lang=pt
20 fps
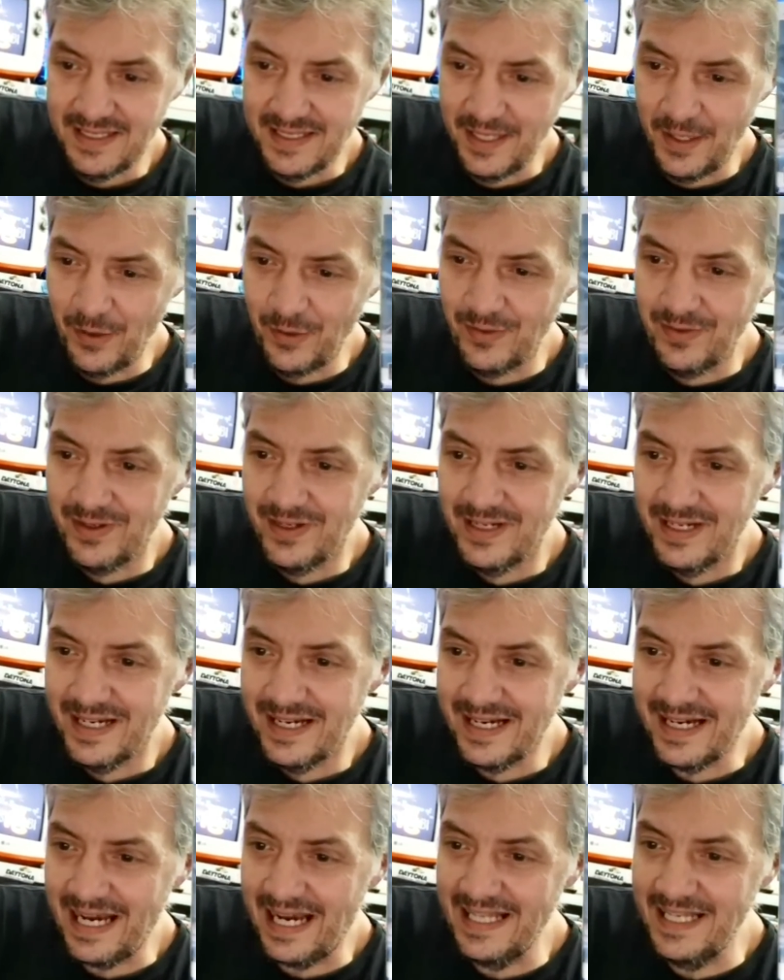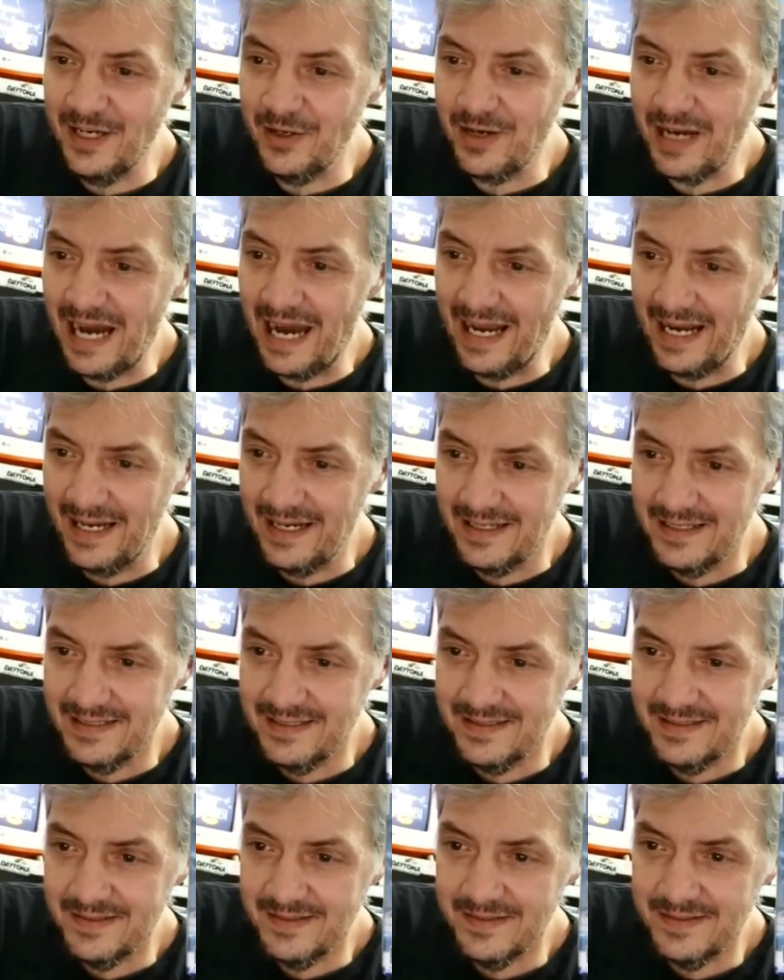Então, cadê o cara?
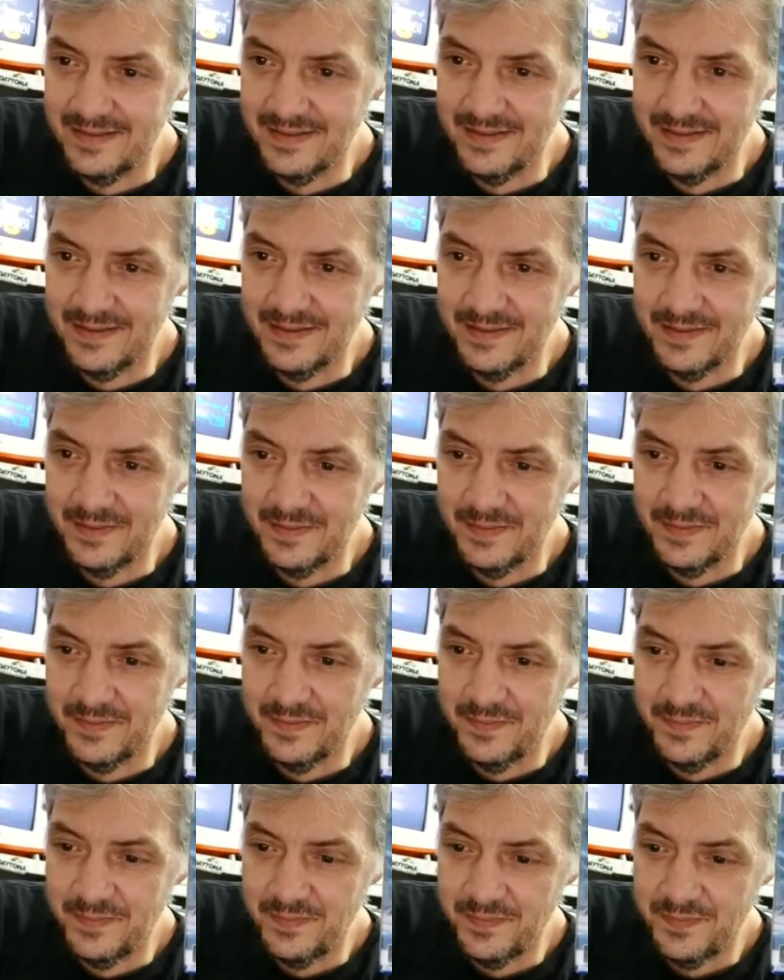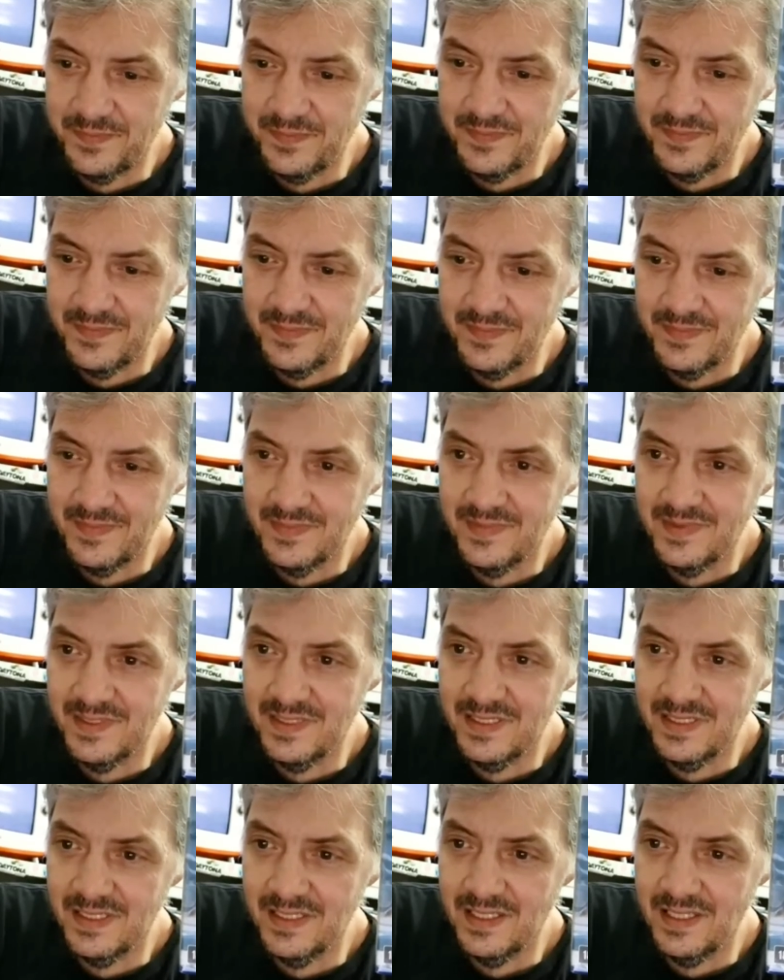o patinete não foi
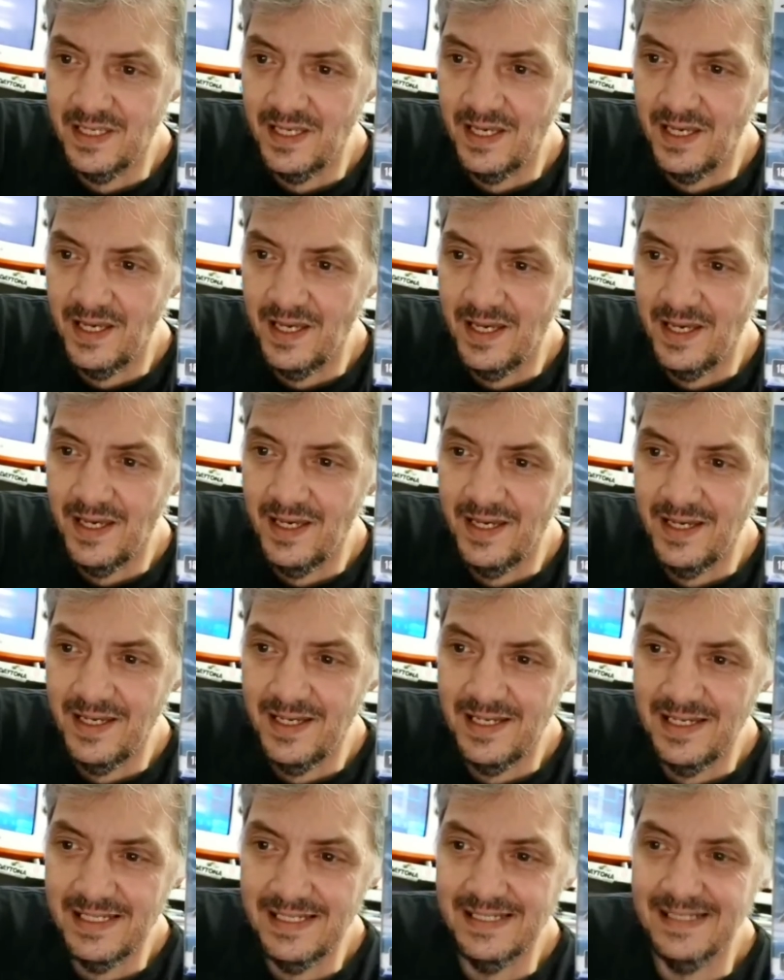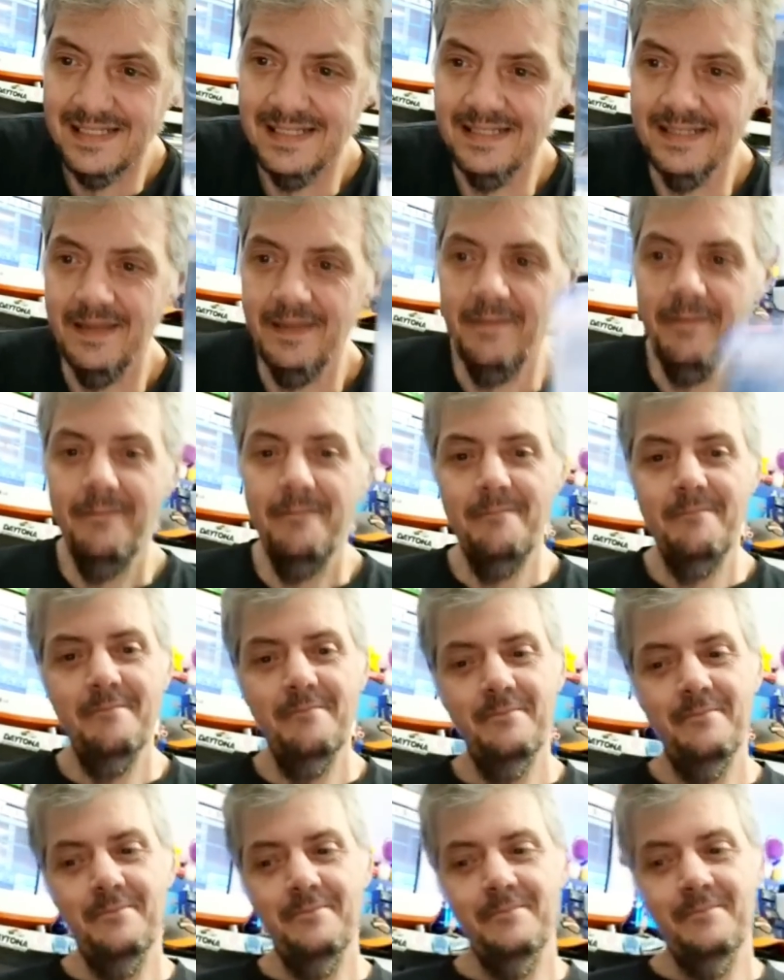comigo? Vai chover.
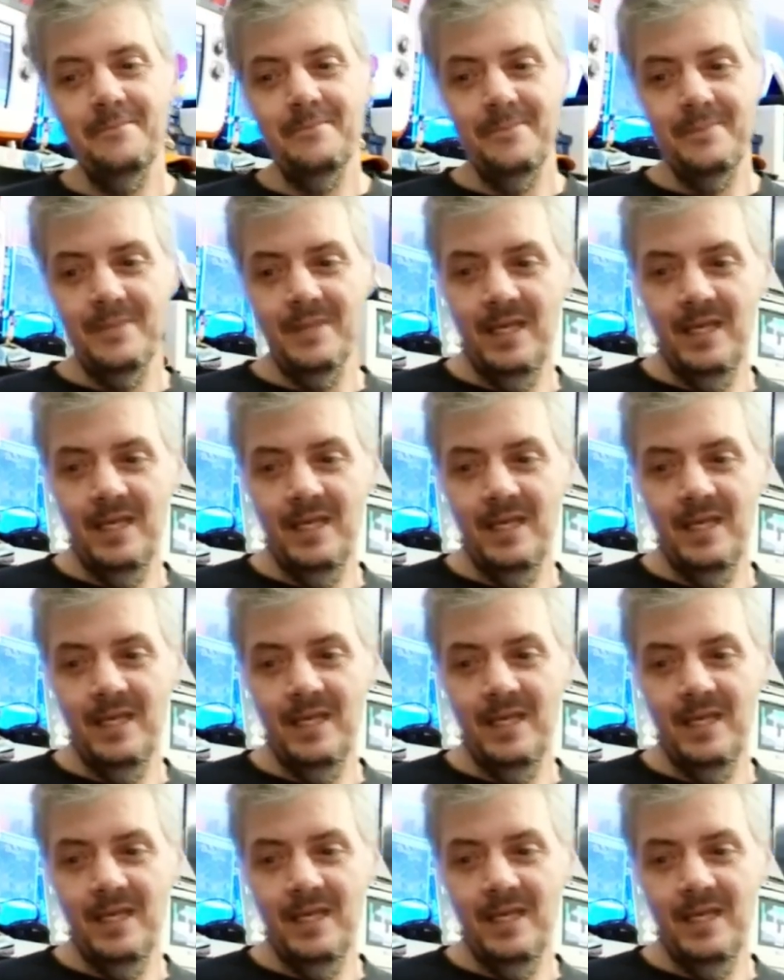Não,